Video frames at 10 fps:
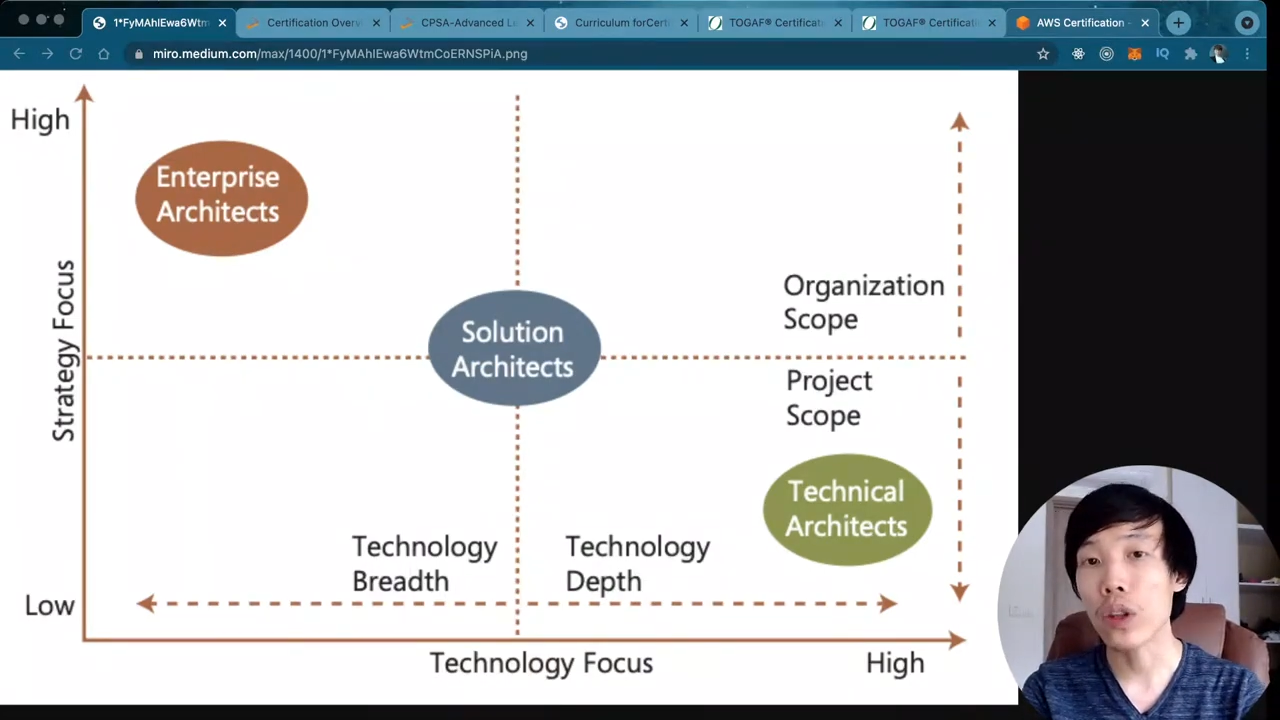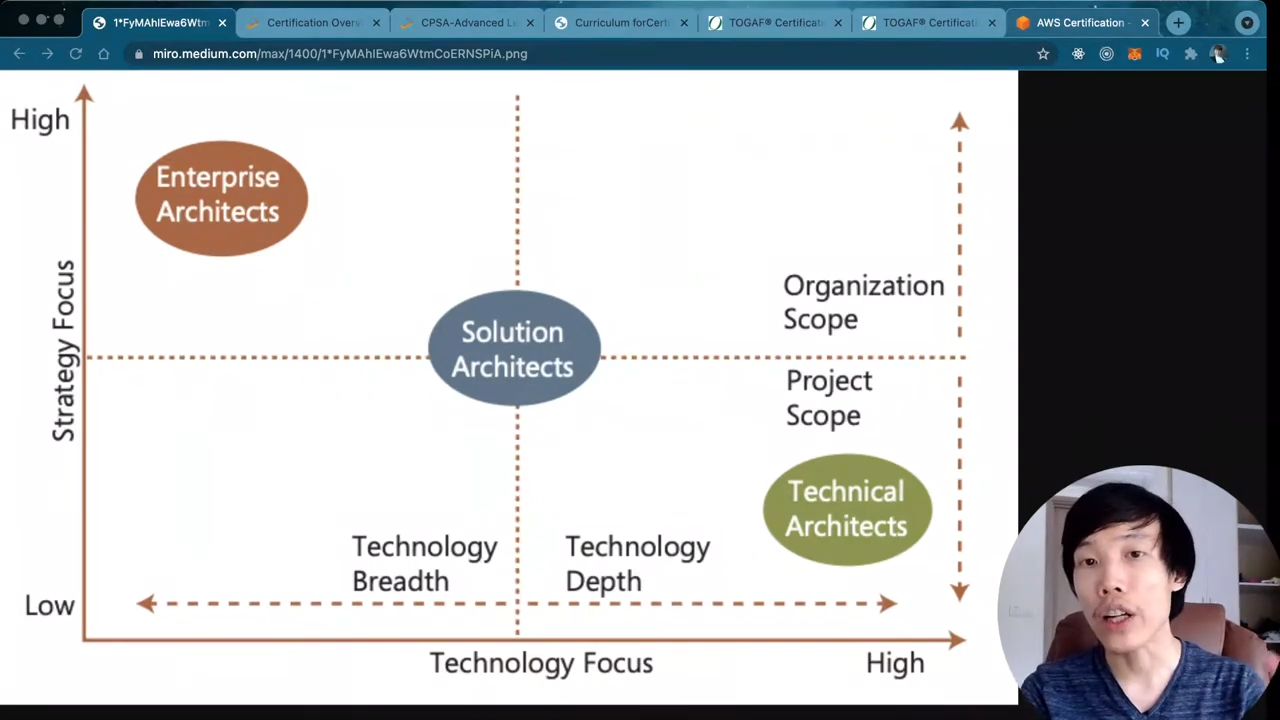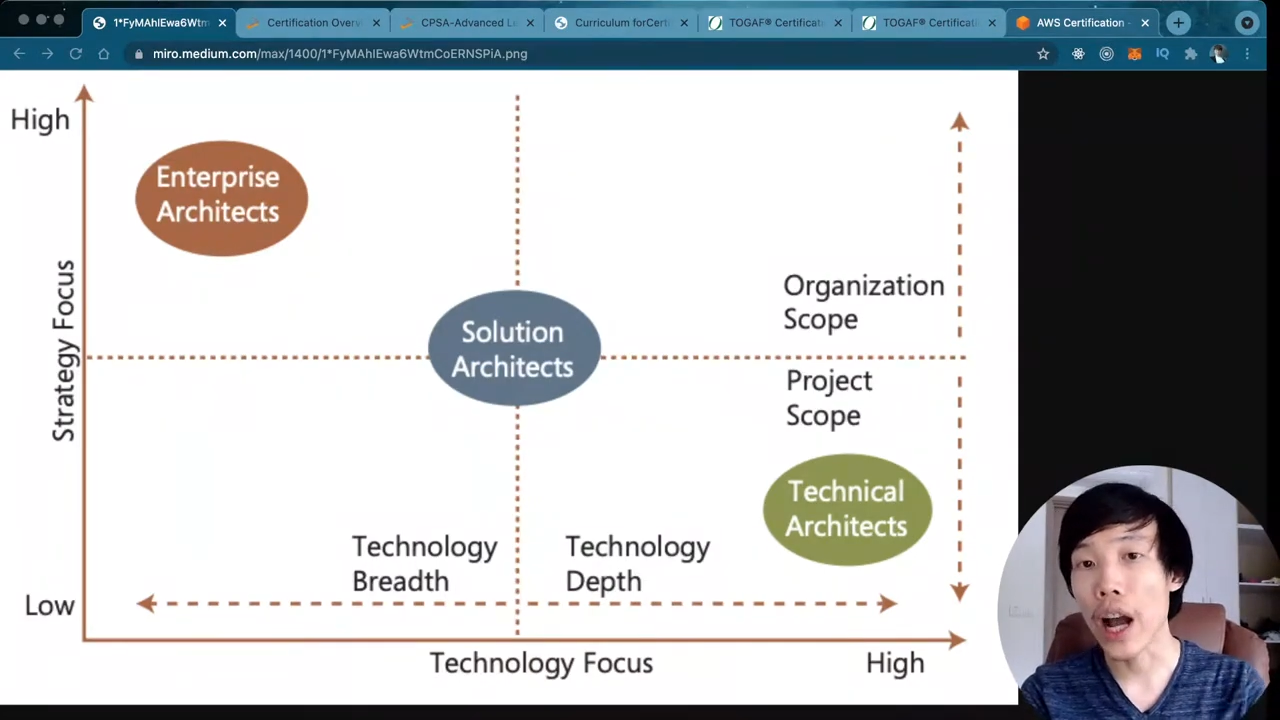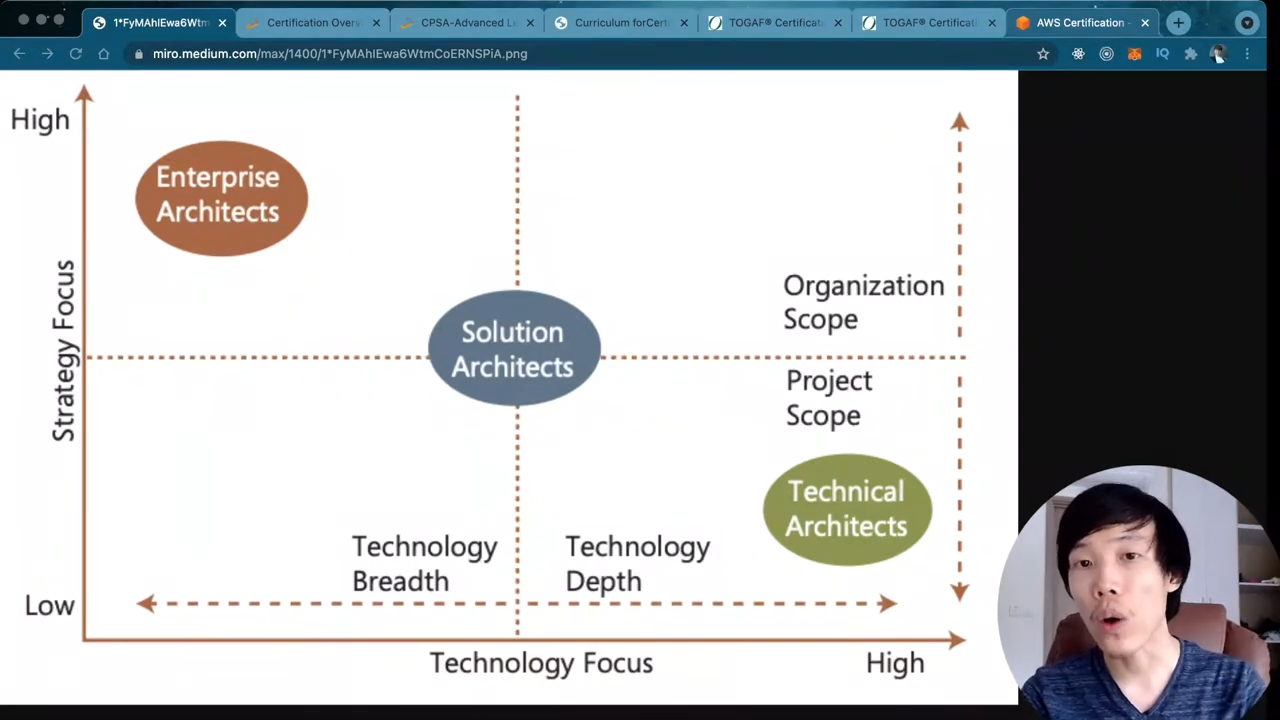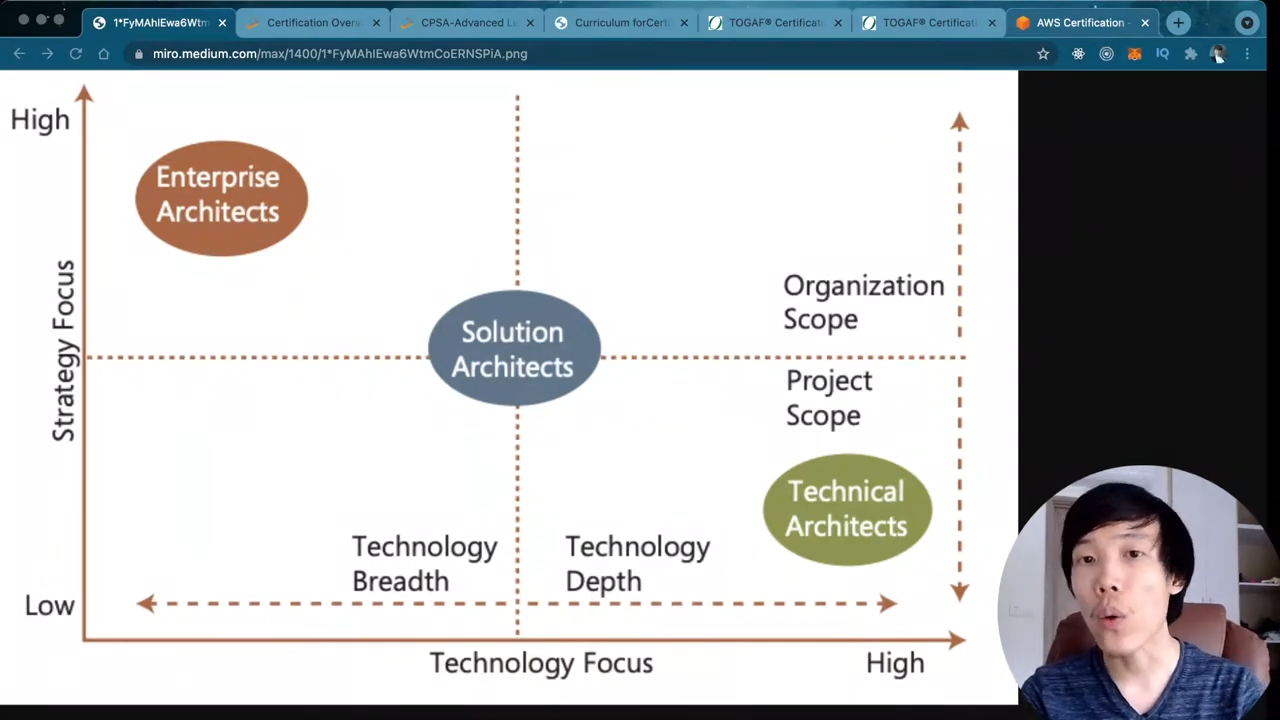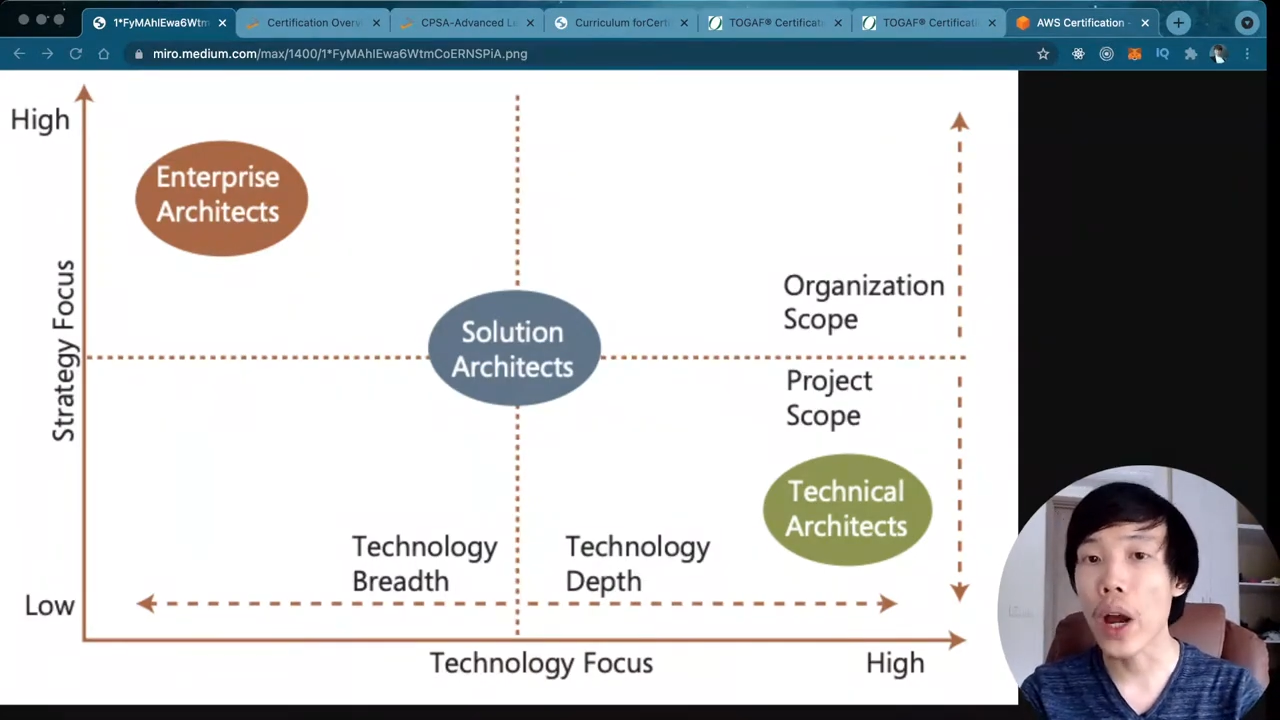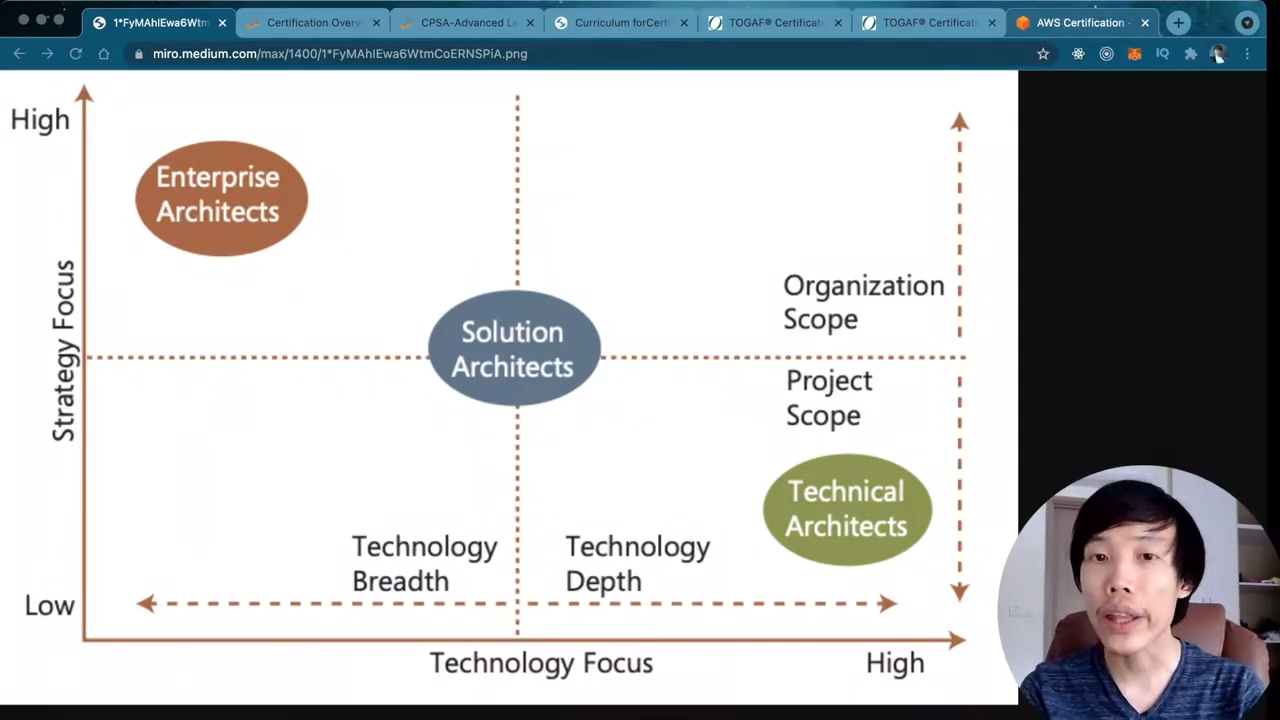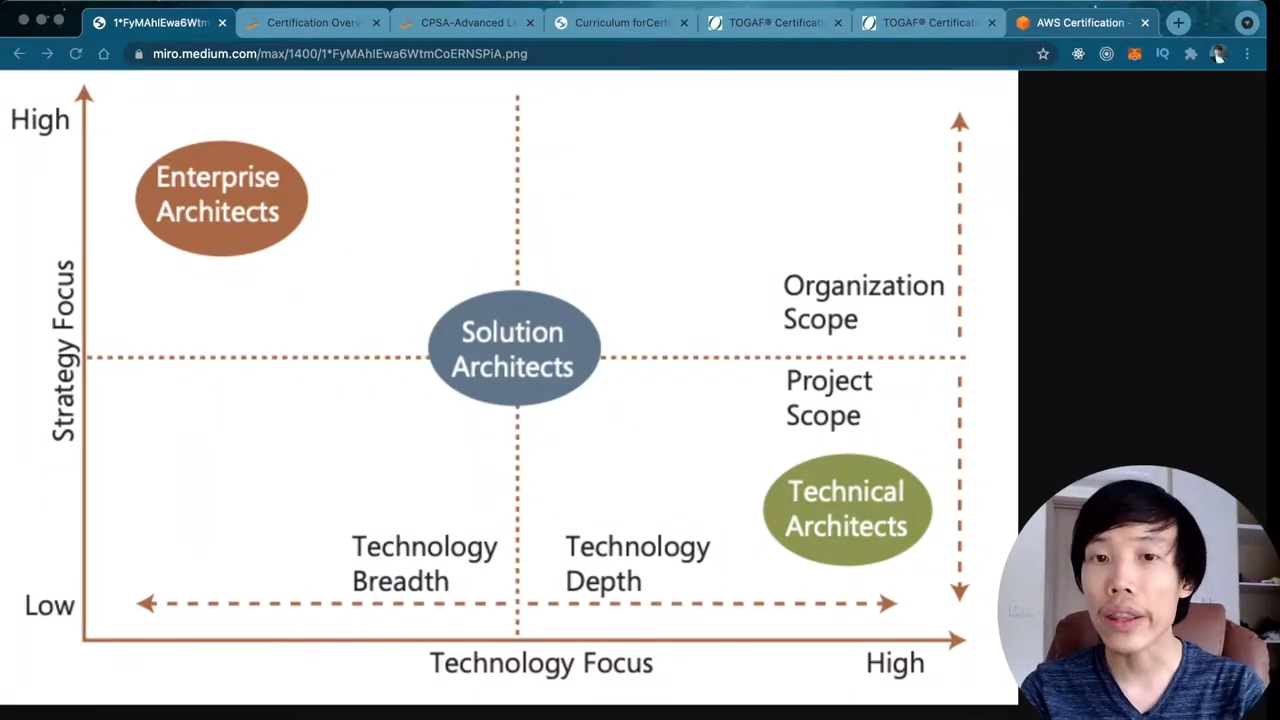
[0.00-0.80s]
từ hardware